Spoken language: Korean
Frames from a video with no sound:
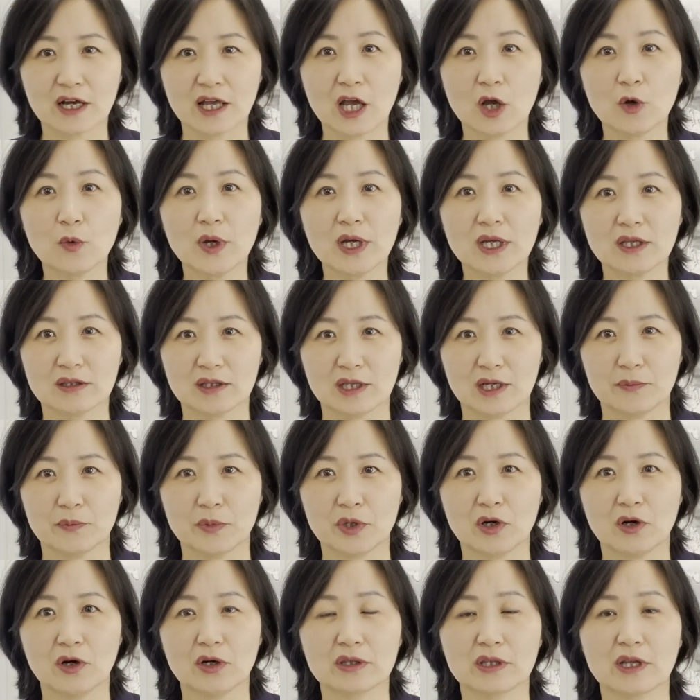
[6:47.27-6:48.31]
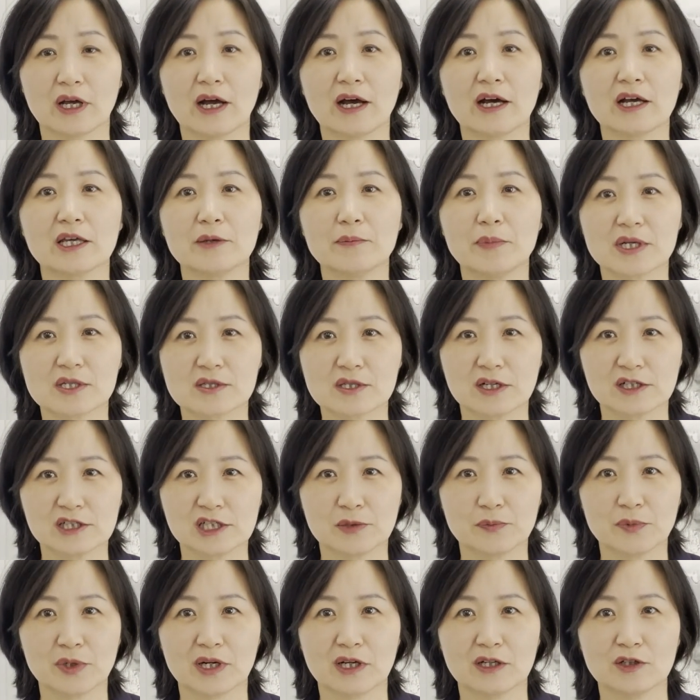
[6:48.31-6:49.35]
해외에 있다면
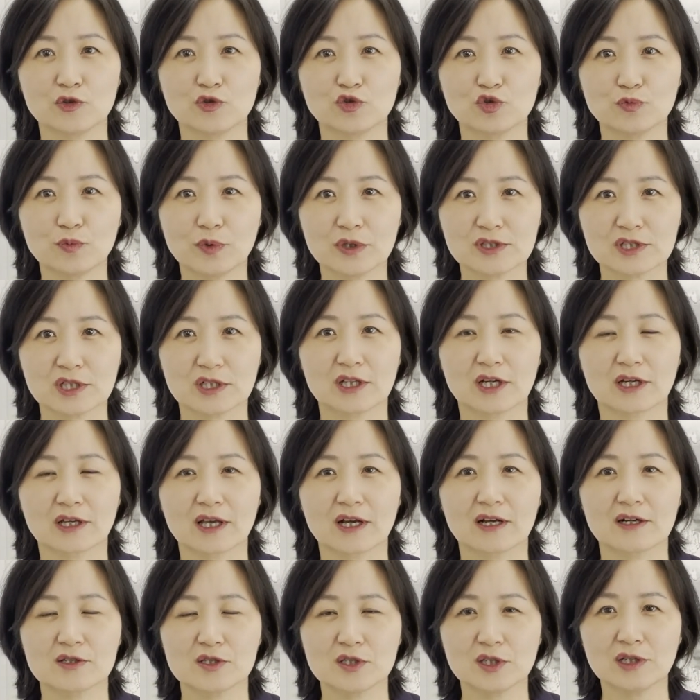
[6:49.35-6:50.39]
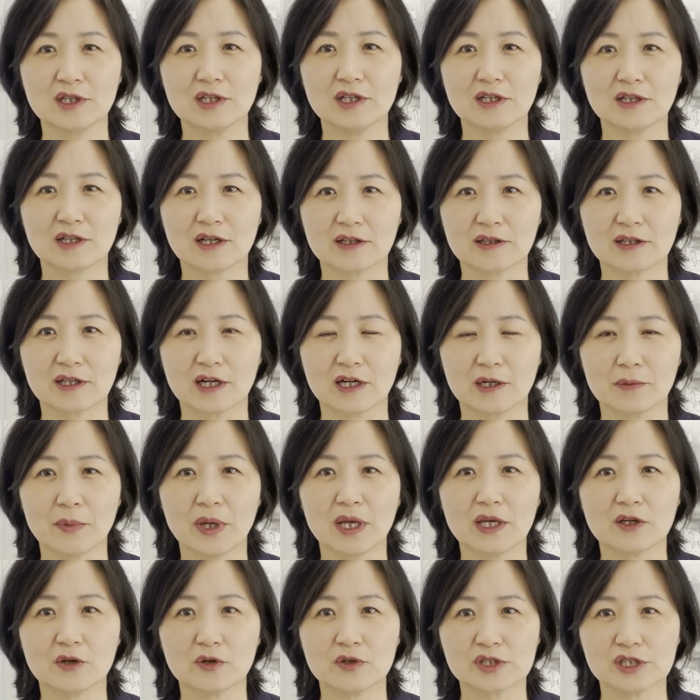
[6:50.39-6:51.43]
I-140이라는 두 번째 단계가 승인이 난
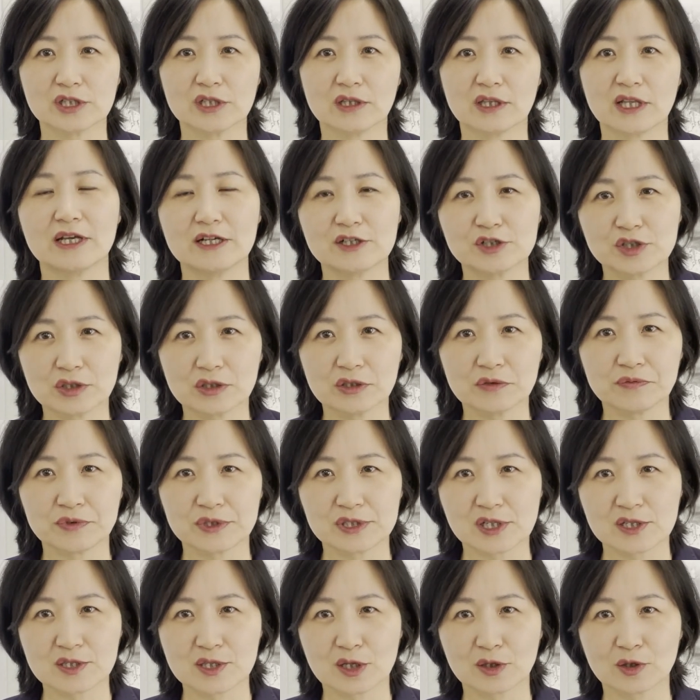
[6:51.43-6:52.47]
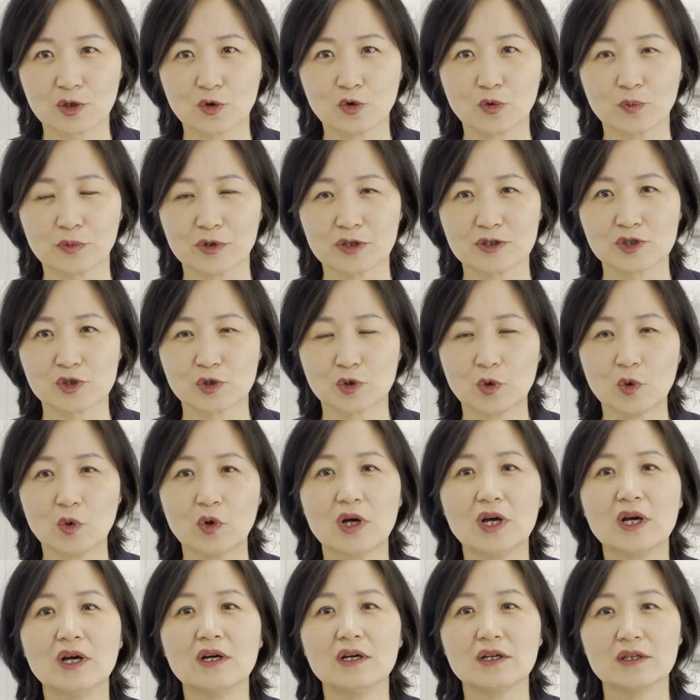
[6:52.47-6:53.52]
다음에 이것이 내셔널 비자 센터로 옮겨지고
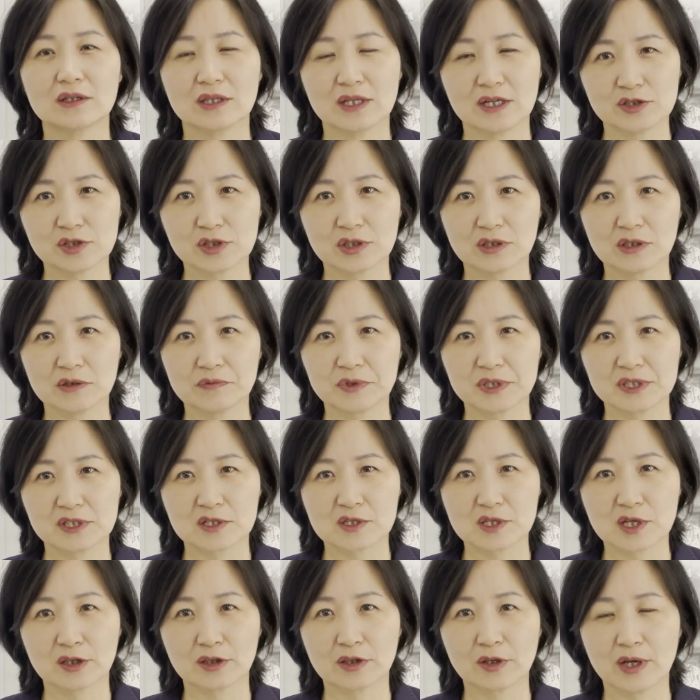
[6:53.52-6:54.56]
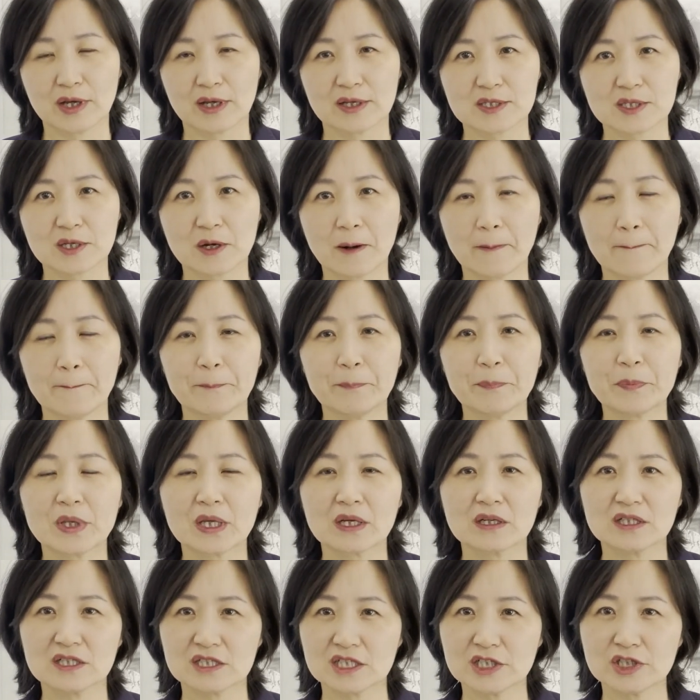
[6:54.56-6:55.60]
내셔널 비자 센터에서 통해서
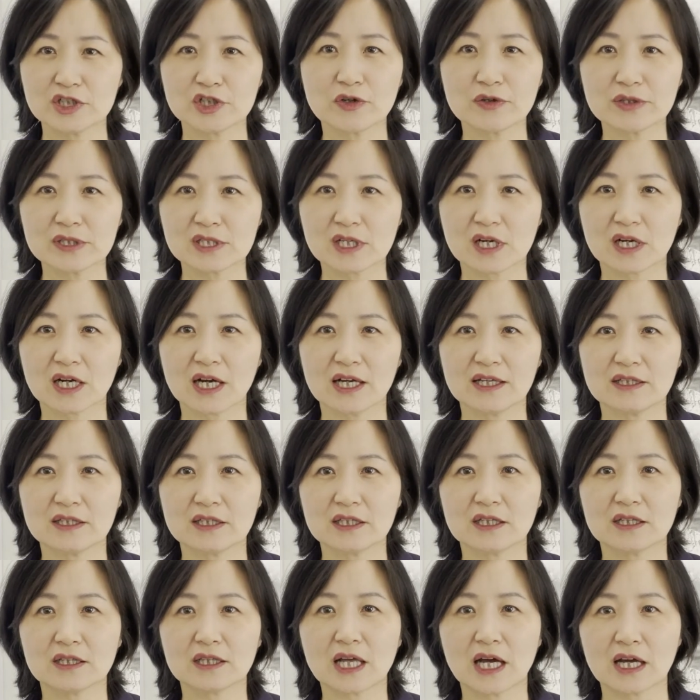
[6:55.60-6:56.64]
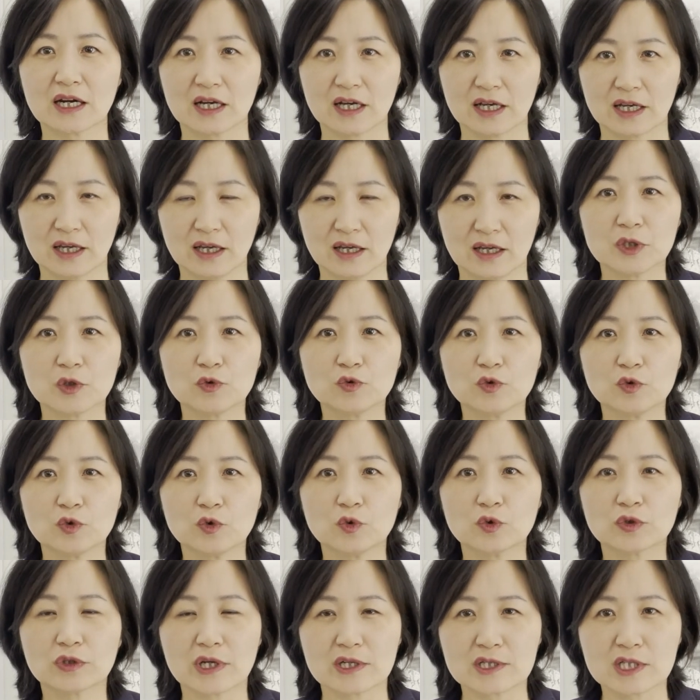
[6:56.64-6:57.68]
그 신청자가 있는 나라에
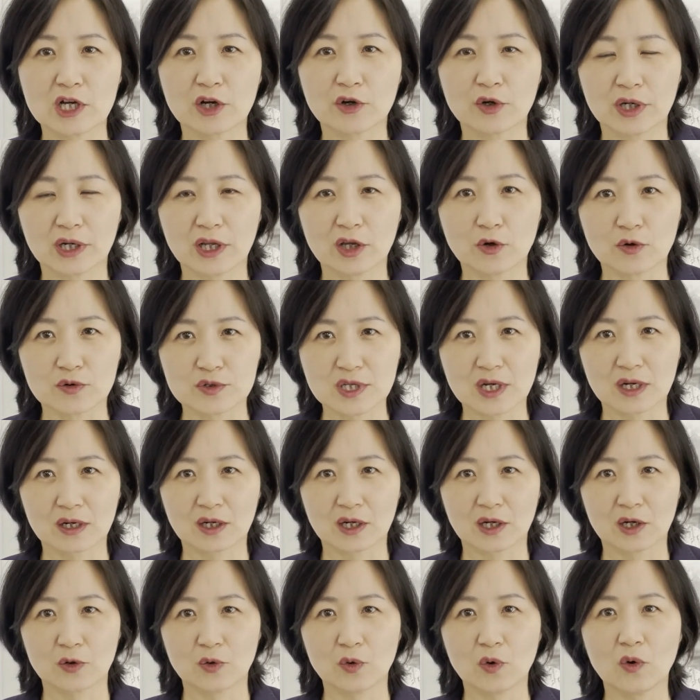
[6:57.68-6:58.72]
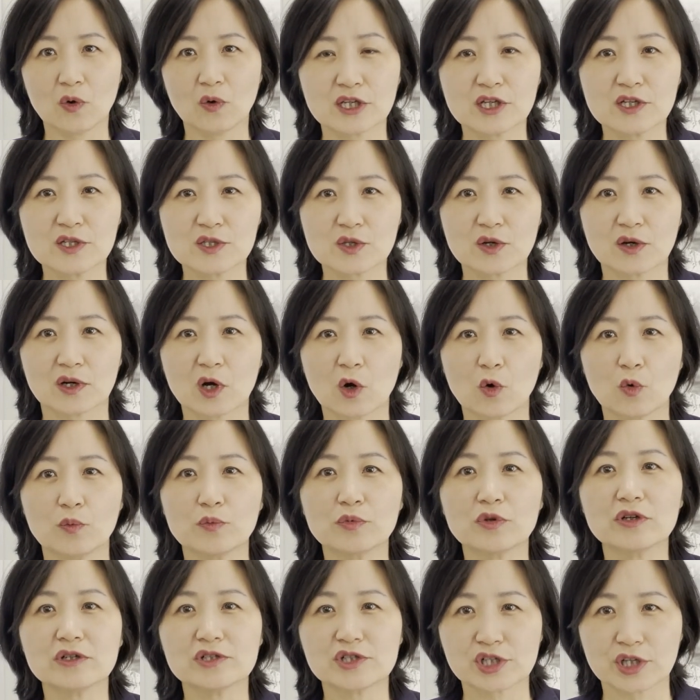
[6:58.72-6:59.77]
미국 대사관의 용사과로 승인서가
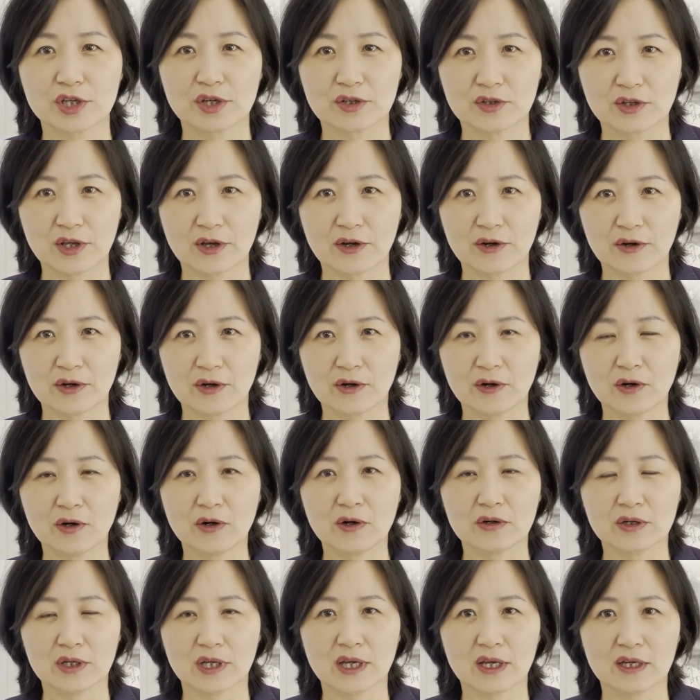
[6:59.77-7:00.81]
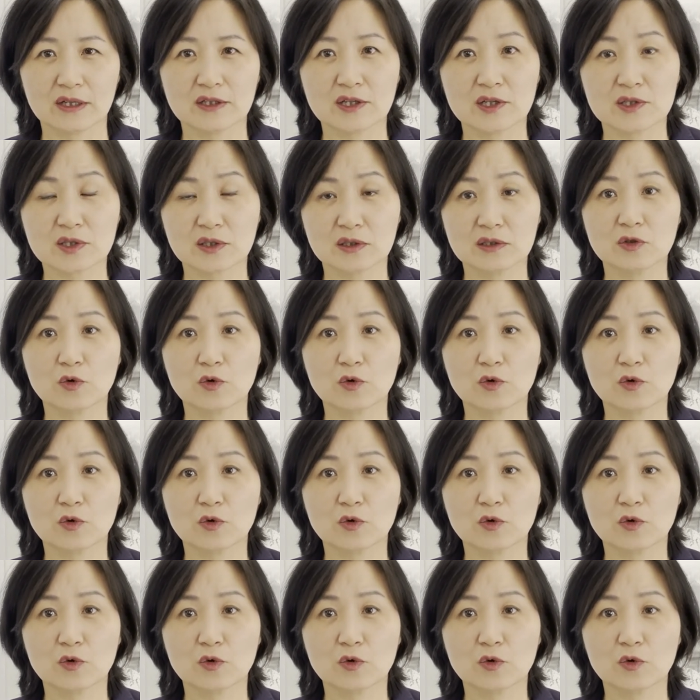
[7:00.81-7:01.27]
옮겨지게 되어요. 예, 그래서